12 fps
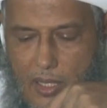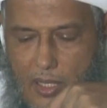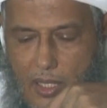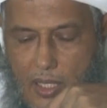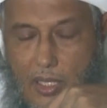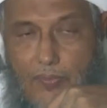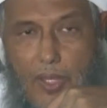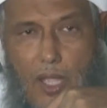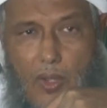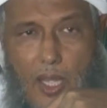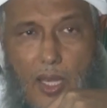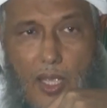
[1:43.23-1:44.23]

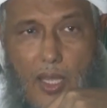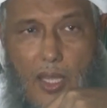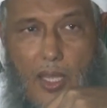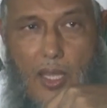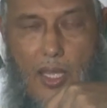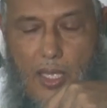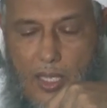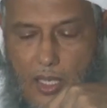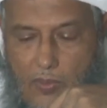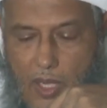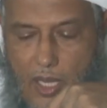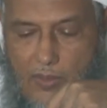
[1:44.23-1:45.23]
الإنفاق على
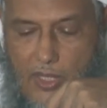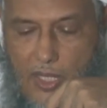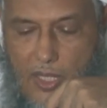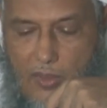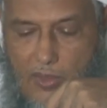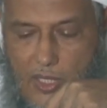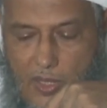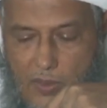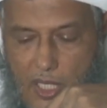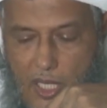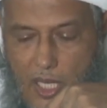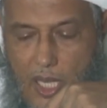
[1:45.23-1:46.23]
المرابطين في
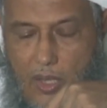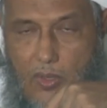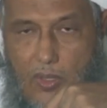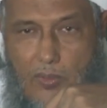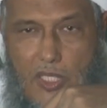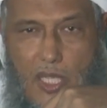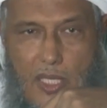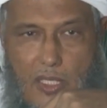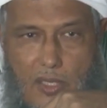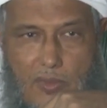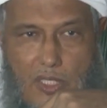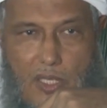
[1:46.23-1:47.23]
سبيل الله
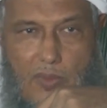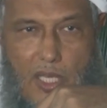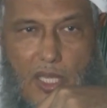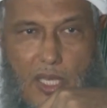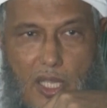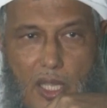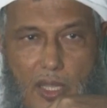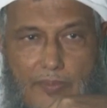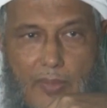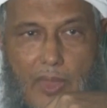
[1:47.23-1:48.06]
والمجاهدين في سبيل الله